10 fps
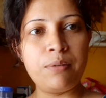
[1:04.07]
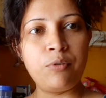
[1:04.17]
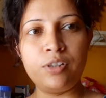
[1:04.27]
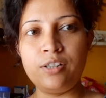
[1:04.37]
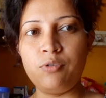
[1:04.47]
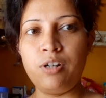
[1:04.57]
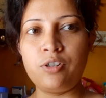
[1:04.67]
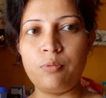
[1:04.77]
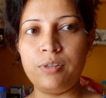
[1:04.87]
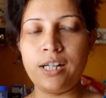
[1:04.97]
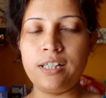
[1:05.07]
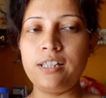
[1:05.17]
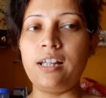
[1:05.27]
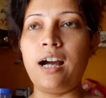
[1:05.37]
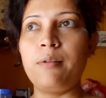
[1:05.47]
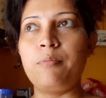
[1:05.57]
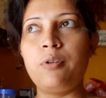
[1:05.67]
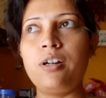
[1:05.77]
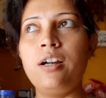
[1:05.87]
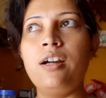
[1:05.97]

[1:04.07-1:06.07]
আমি দেবো ওদের ঝুলে সবজি কেটে তারপর